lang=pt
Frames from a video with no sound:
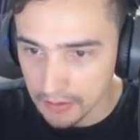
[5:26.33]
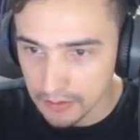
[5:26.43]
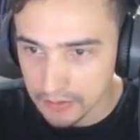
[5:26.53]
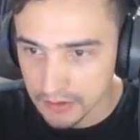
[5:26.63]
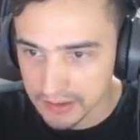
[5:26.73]

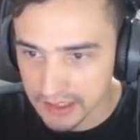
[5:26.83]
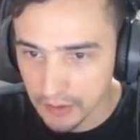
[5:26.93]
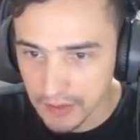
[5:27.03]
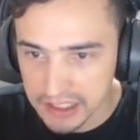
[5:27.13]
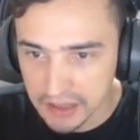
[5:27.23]
Só sei que
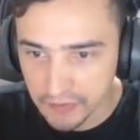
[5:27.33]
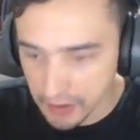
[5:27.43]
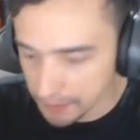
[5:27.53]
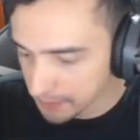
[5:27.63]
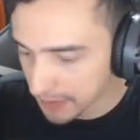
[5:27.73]
eu acho que eu
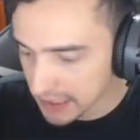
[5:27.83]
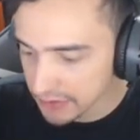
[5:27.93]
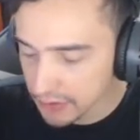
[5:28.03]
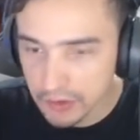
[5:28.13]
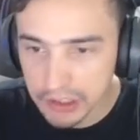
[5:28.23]
vou mais
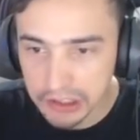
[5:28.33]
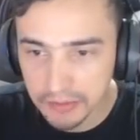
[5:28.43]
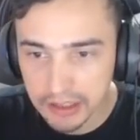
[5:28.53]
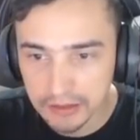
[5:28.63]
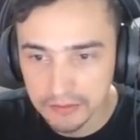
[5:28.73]
longe,
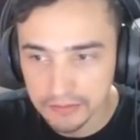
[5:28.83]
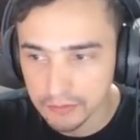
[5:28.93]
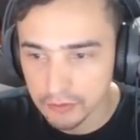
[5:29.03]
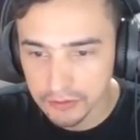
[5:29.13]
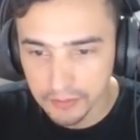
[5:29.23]
mano.
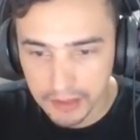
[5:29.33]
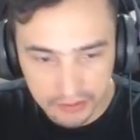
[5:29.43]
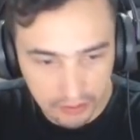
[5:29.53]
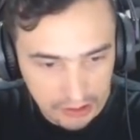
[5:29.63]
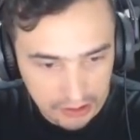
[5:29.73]
Muito mais
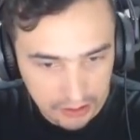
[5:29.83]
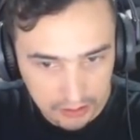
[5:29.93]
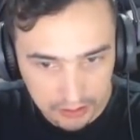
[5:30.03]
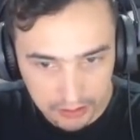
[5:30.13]
longe.